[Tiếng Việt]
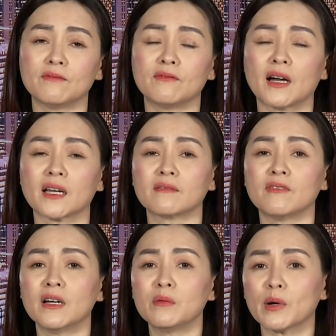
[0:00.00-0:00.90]
và
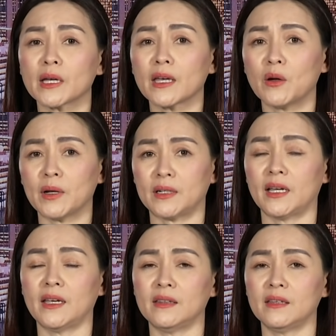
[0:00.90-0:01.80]
với một cái kế hoạch
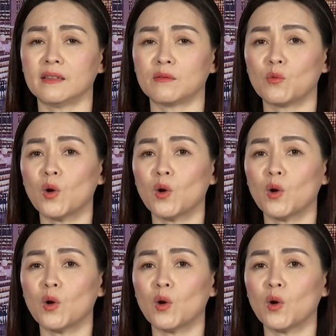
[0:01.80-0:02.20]
này thì